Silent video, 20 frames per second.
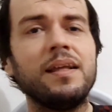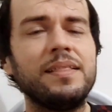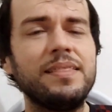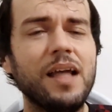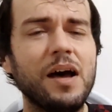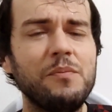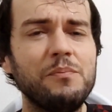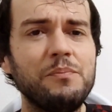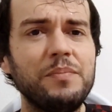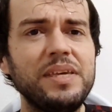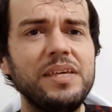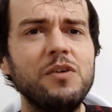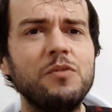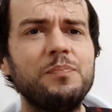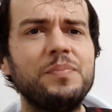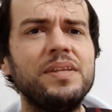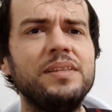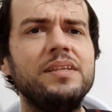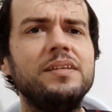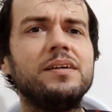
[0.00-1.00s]
Na minha
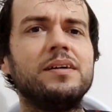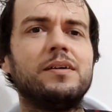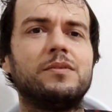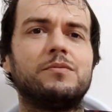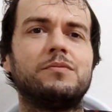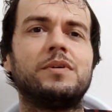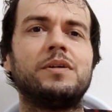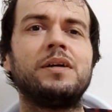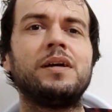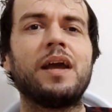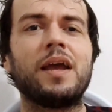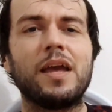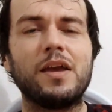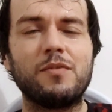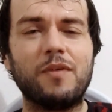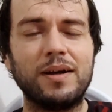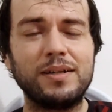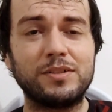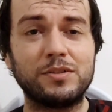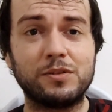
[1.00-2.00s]
opinião,
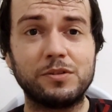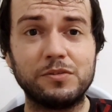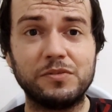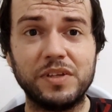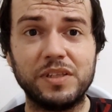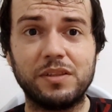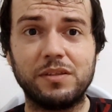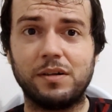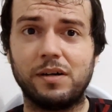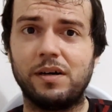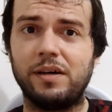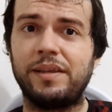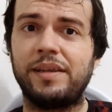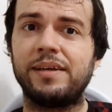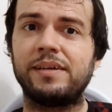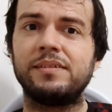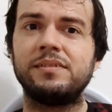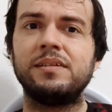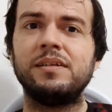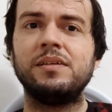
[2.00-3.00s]
eu acho que o
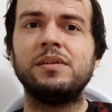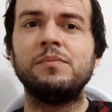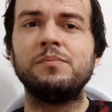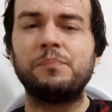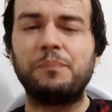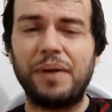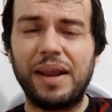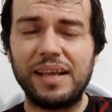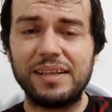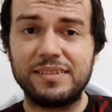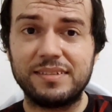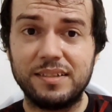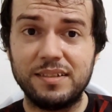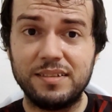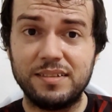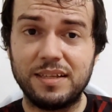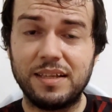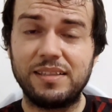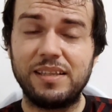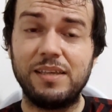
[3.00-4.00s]
Vitória
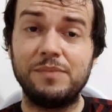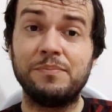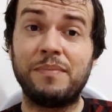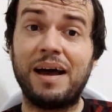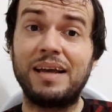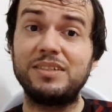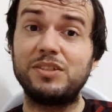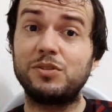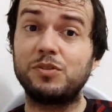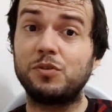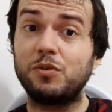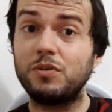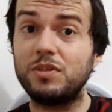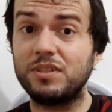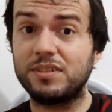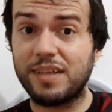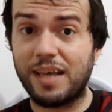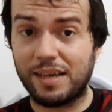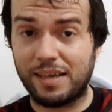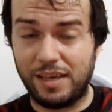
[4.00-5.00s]
precisa de mais
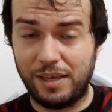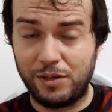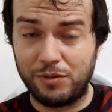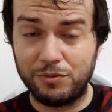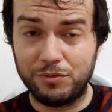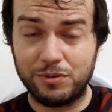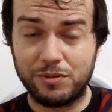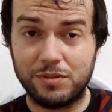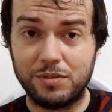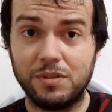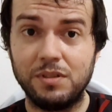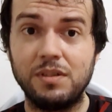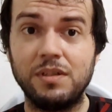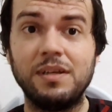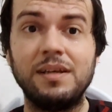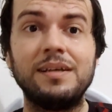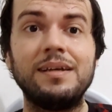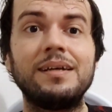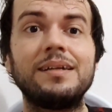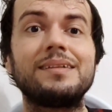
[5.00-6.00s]
dois zagueiros,
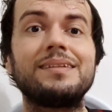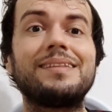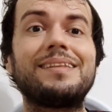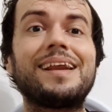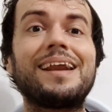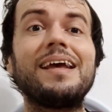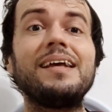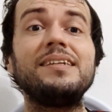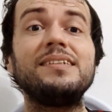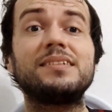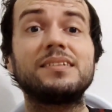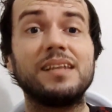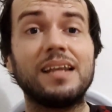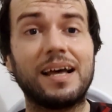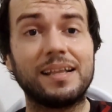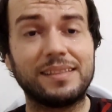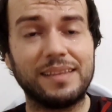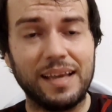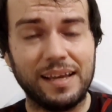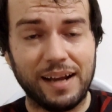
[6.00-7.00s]
três
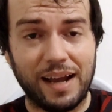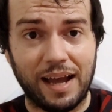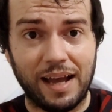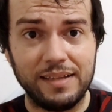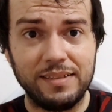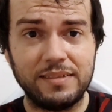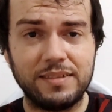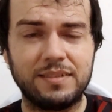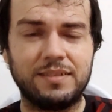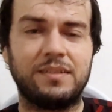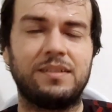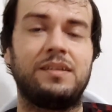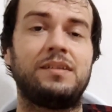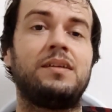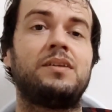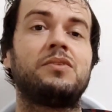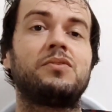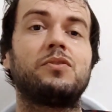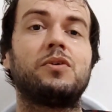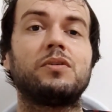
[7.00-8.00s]
laterais,
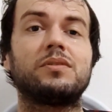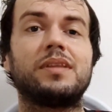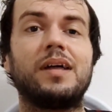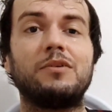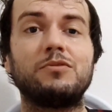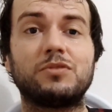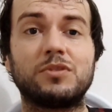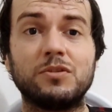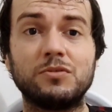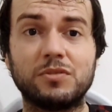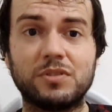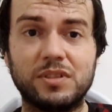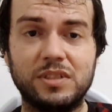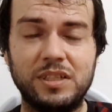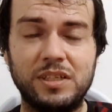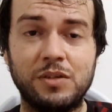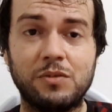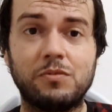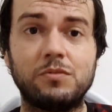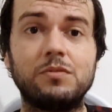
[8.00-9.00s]
total são
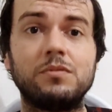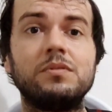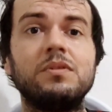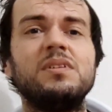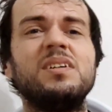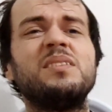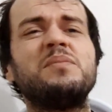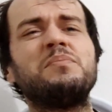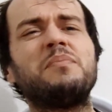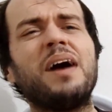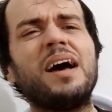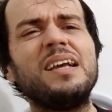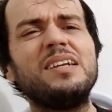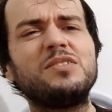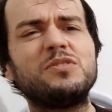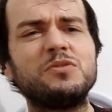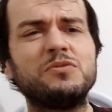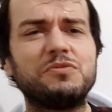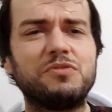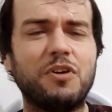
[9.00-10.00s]
cinco,
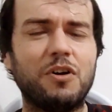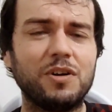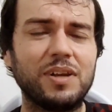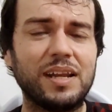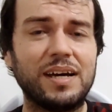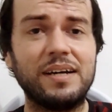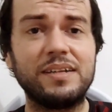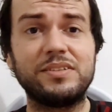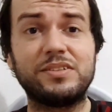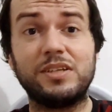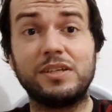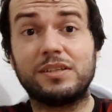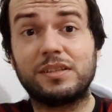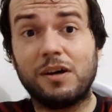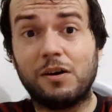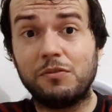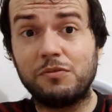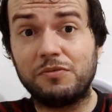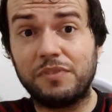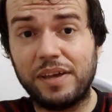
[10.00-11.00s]
mais um volante,
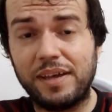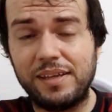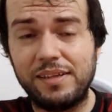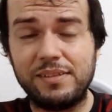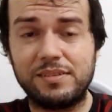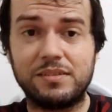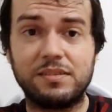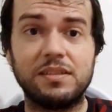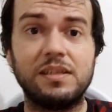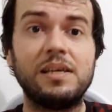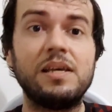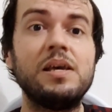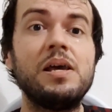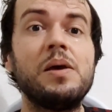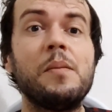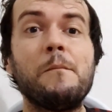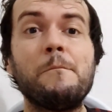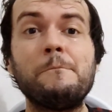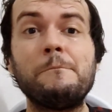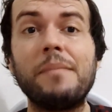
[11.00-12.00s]
talvez,
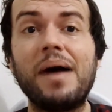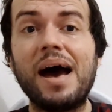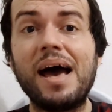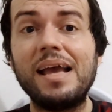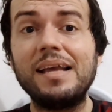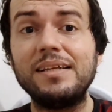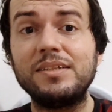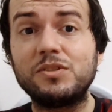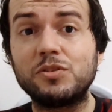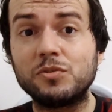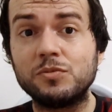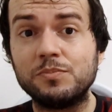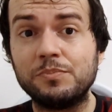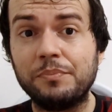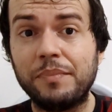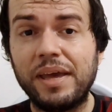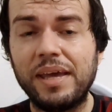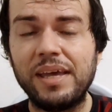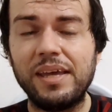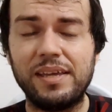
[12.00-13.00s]
mais um
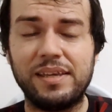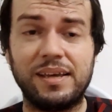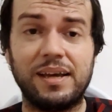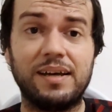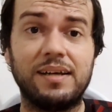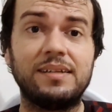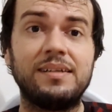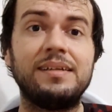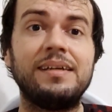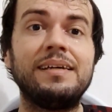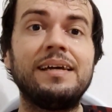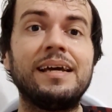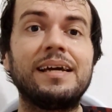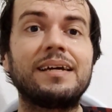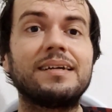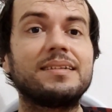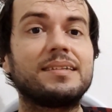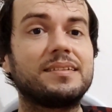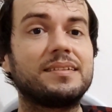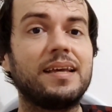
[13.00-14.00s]
meia
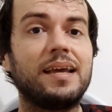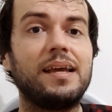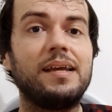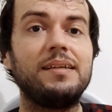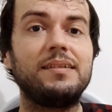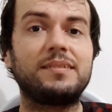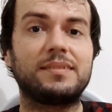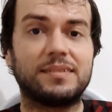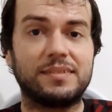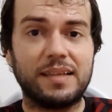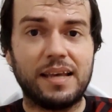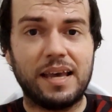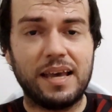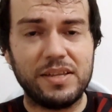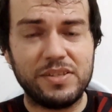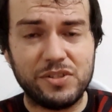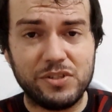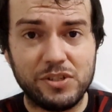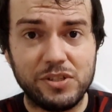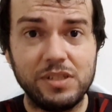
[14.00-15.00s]
6,
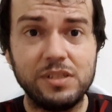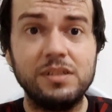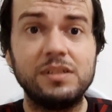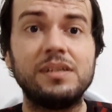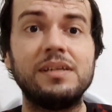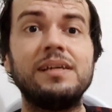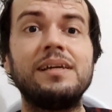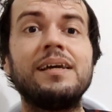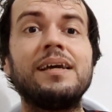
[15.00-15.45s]
7